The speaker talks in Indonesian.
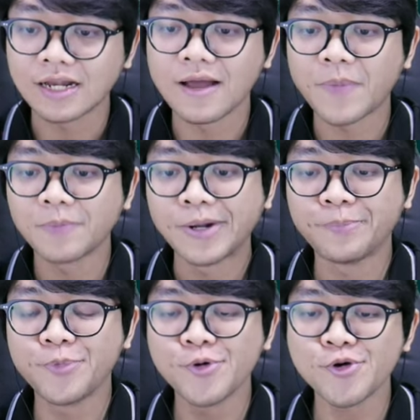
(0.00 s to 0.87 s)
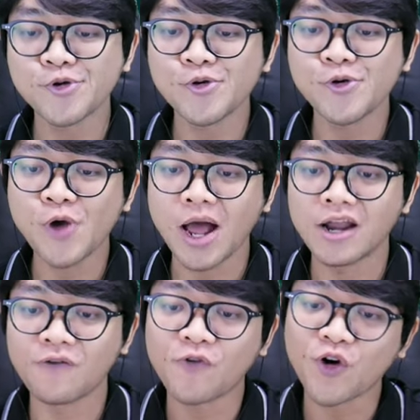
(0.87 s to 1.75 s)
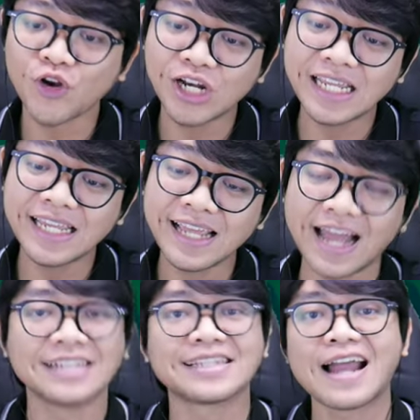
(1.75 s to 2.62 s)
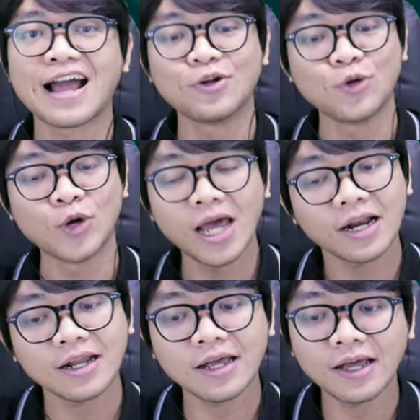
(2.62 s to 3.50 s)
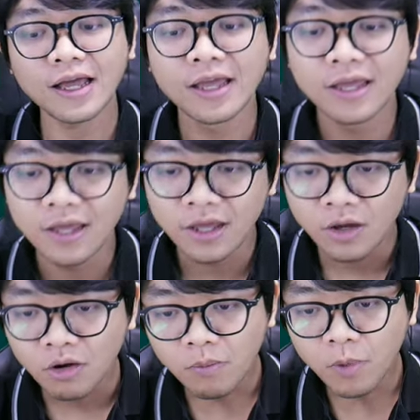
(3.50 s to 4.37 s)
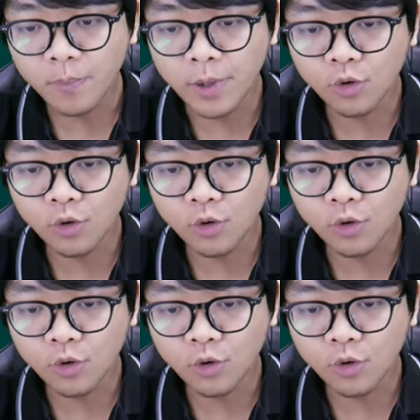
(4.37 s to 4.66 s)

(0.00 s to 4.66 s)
senapan berburu, ada volley, ada serangan udara. Gue mau